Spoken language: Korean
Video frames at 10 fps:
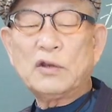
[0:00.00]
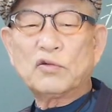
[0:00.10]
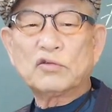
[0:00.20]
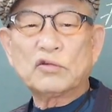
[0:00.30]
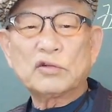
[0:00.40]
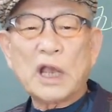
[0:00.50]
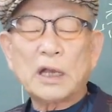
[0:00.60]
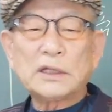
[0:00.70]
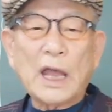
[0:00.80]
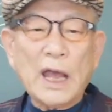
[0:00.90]

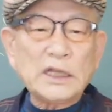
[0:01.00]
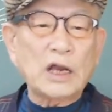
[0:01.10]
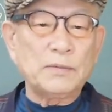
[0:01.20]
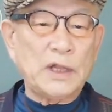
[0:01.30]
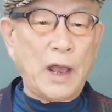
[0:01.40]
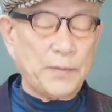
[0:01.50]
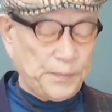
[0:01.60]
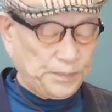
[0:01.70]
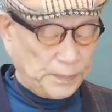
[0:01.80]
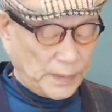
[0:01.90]
누구누구냐가 다 다릅니다.
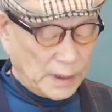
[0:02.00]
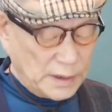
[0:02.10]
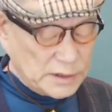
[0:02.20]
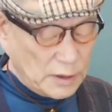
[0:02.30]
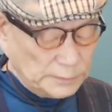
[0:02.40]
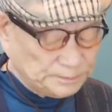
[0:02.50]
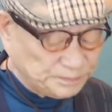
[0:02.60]
그래서